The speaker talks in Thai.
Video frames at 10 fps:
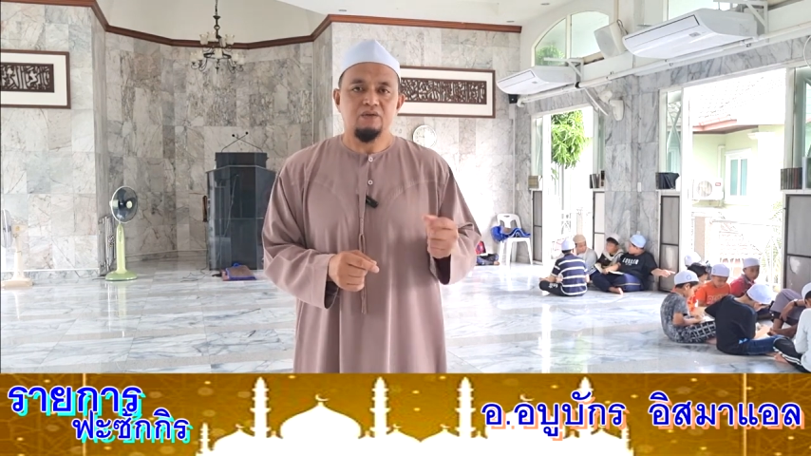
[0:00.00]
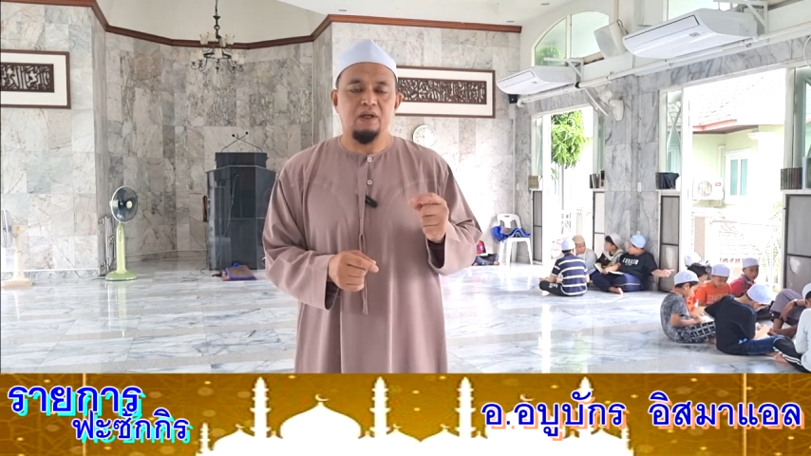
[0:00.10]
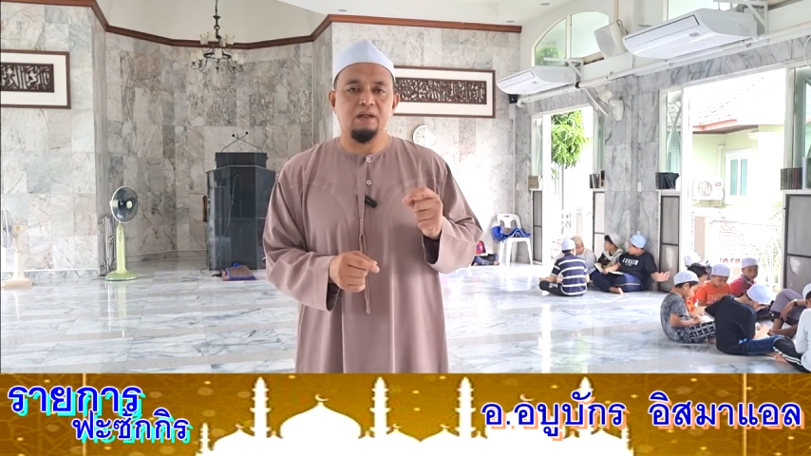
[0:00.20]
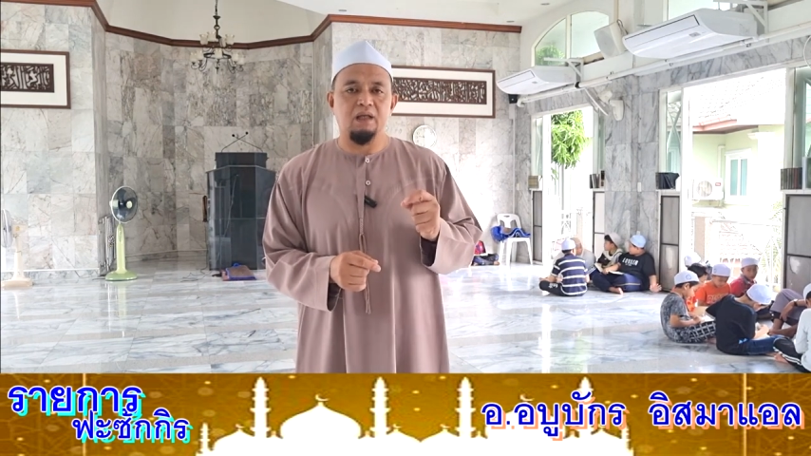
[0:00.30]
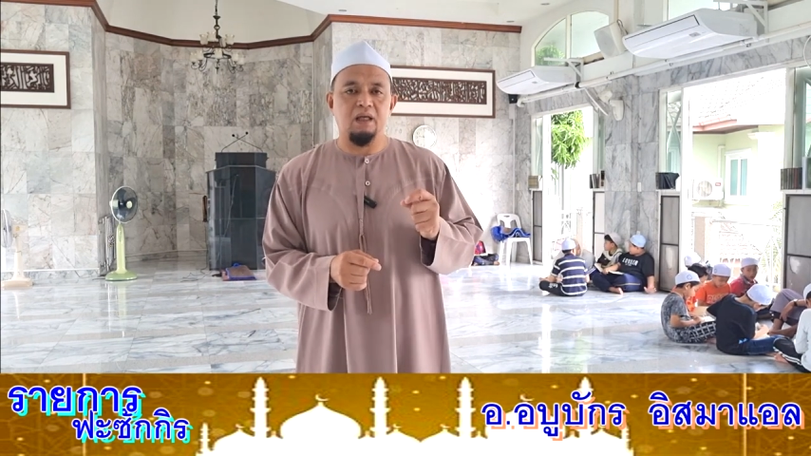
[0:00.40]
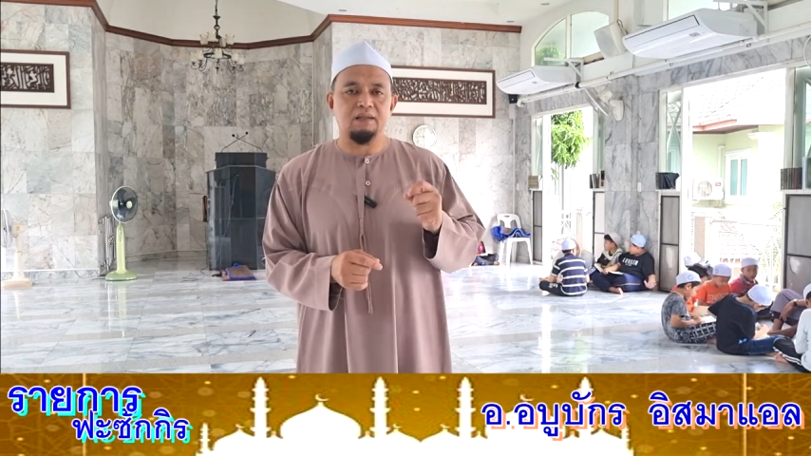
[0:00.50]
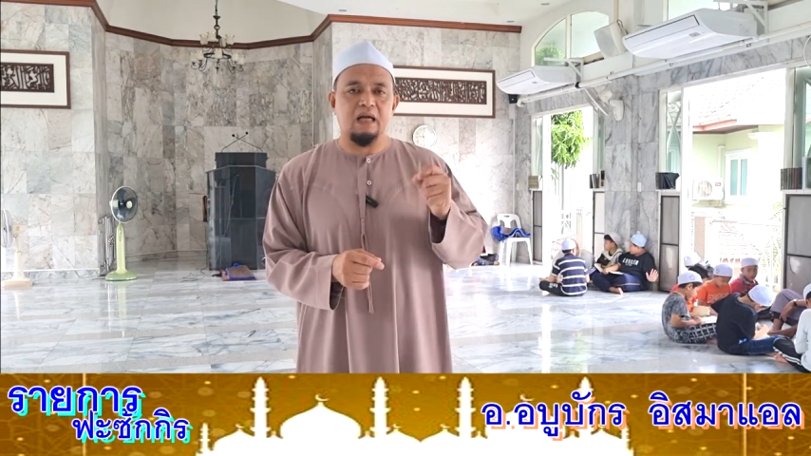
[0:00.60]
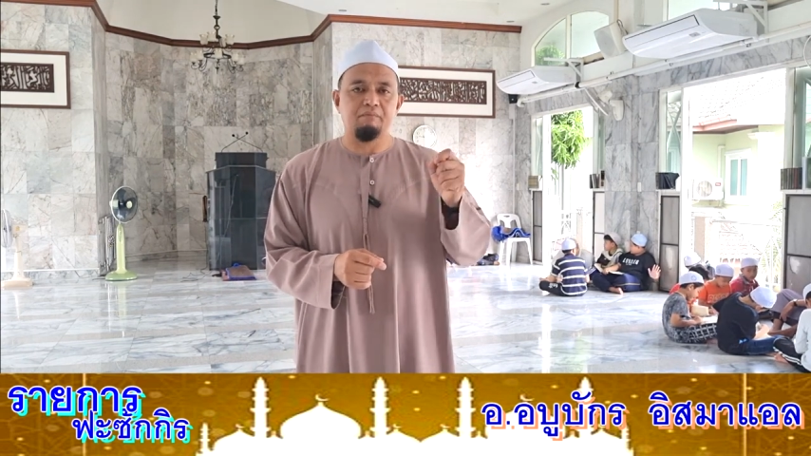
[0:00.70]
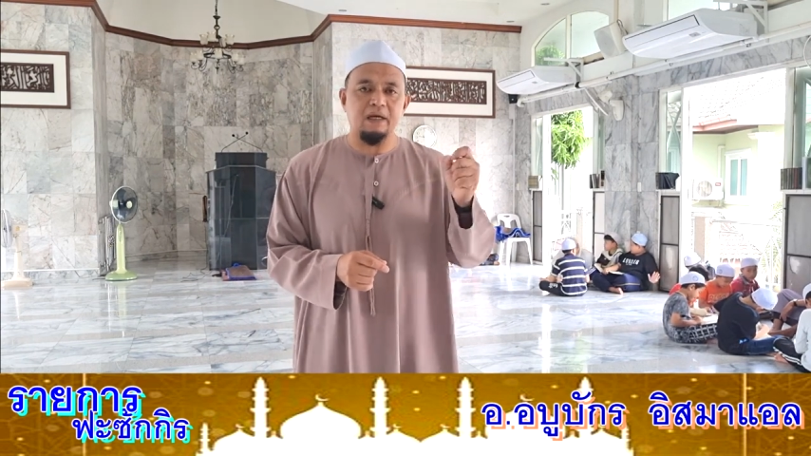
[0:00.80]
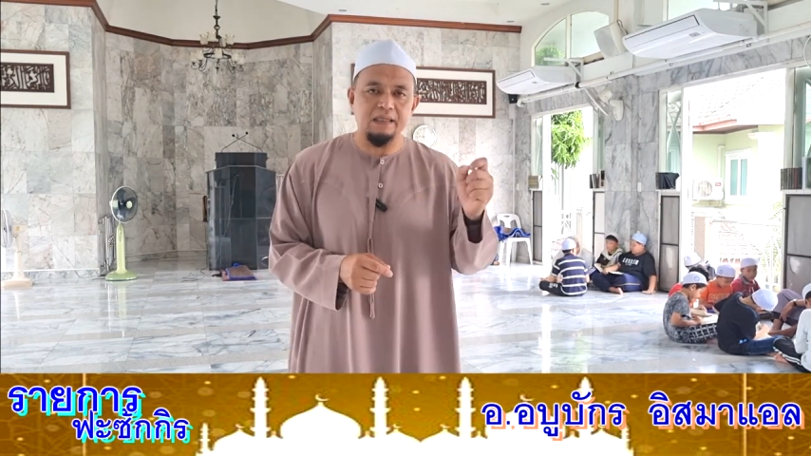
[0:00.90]
สิ่งนี้
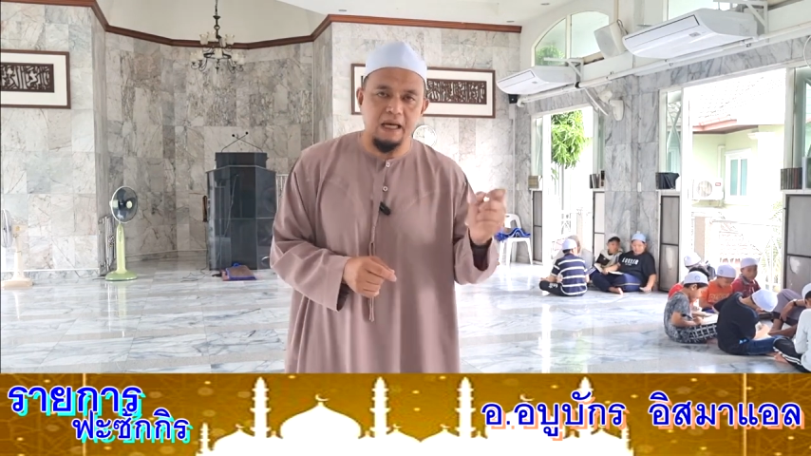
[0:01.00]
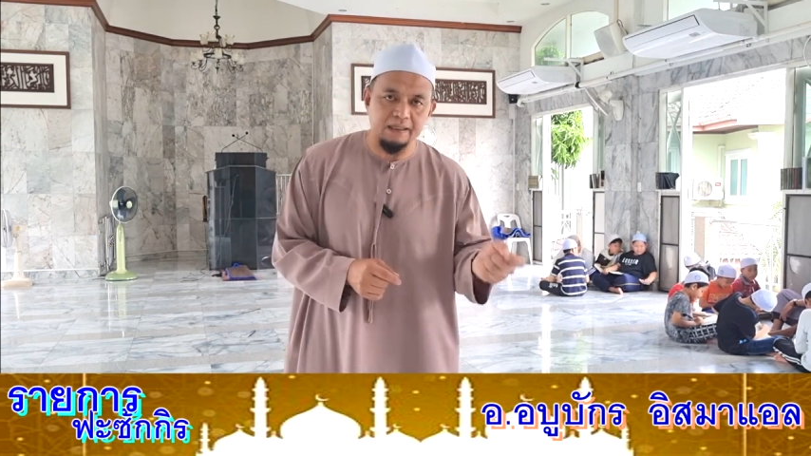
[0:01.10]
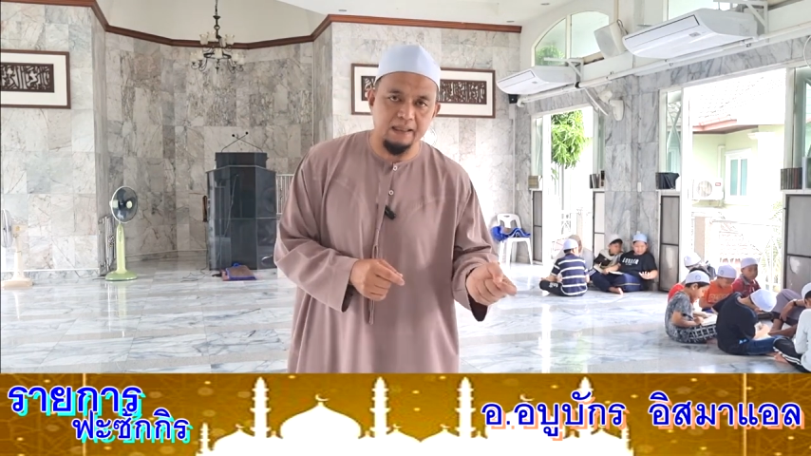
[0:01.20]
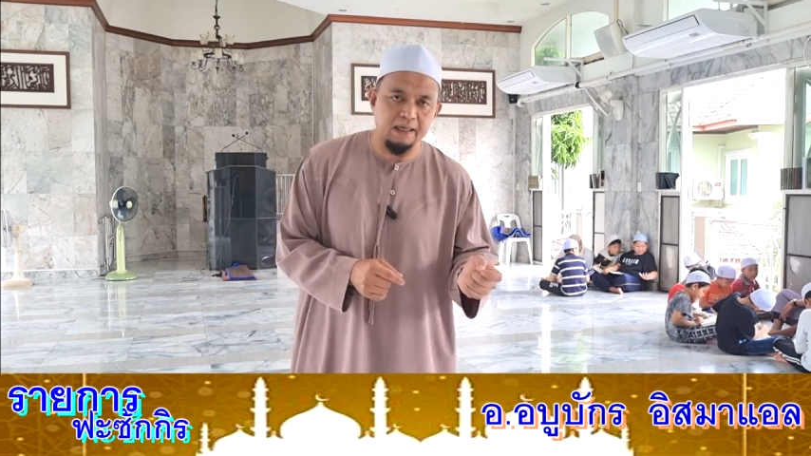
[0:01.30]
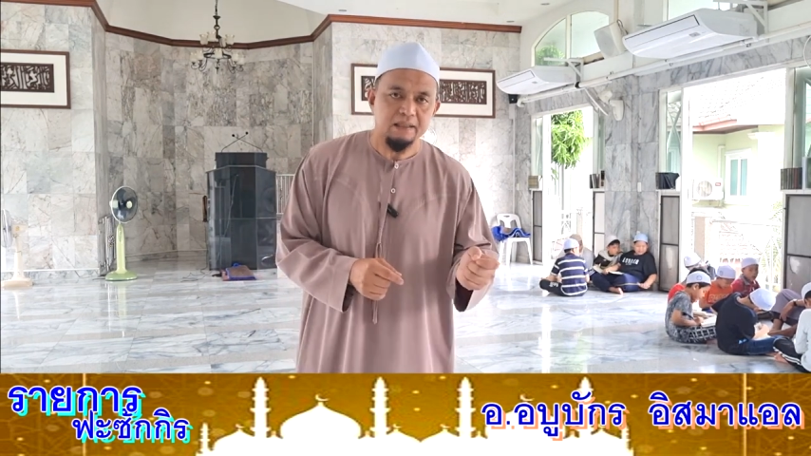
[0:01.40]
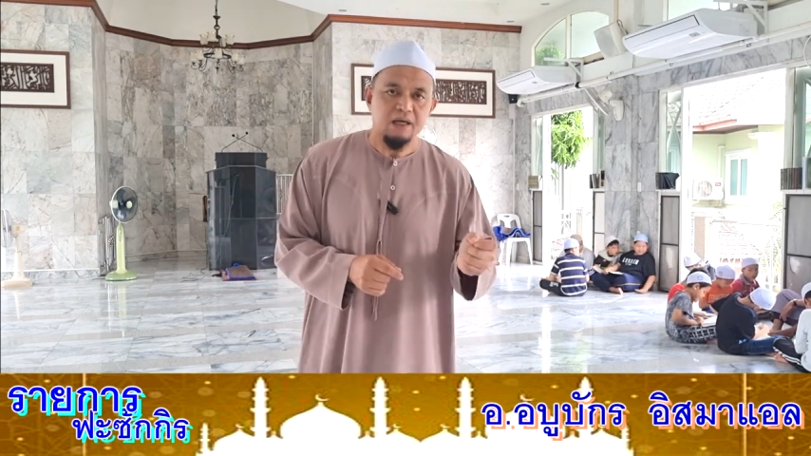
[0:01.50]
ทำไม่ได้นะ